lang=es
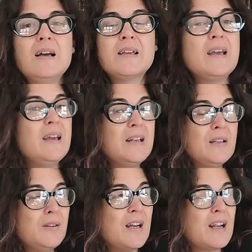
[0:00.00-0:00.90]
que
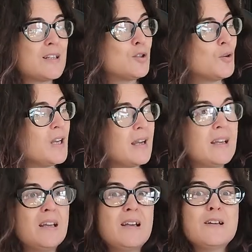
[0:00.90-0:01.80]
inicia la historia
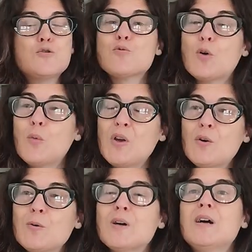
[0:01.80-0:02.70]
que su
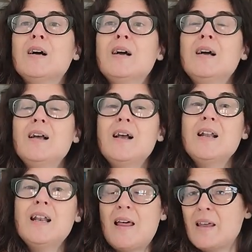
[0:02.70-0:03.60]
novio
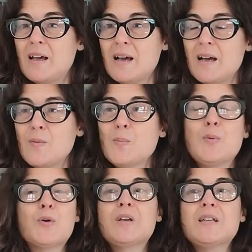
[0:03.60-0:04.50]
la deja
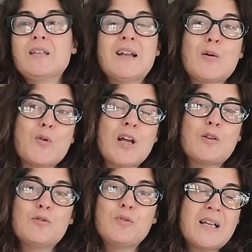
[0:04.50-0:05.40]
porque se ha
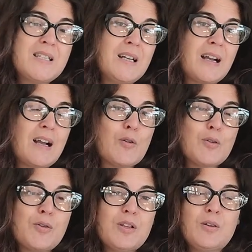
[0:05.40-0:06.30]
enamorado de una chica que ha
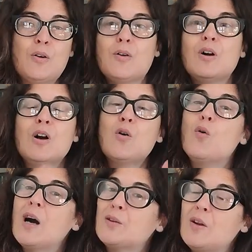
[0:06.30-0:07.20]
conocido
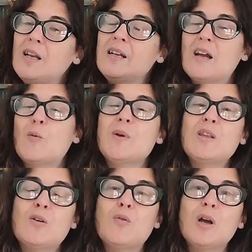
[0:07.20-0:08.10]
jugando en línea a un
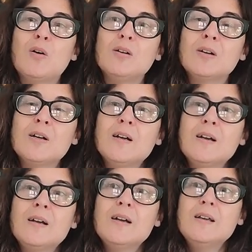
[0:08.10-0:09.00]
videojuego
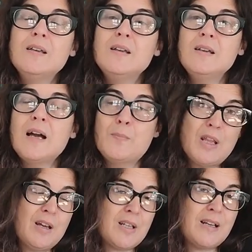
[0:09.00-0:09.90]
y ha
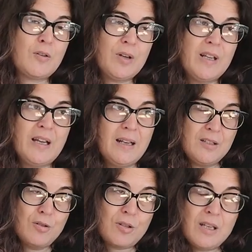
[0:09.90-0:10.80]
empezado a salir con ella. El
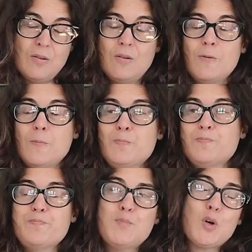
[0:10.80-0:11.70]
hecho es que yo,
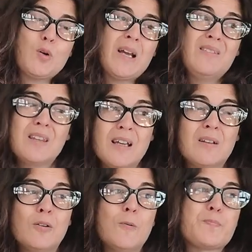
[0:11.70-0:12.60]
mm, por lo que
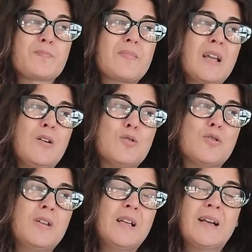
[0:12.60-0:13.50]
entiendo,
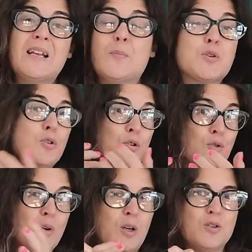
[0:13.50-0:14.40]
incluso diría que le ha puesto los
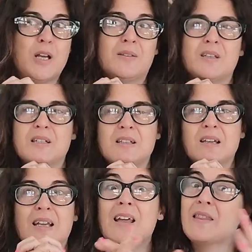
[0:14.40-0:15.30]
cuernos antes
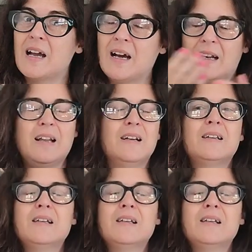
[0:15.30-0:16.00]
de dejarla.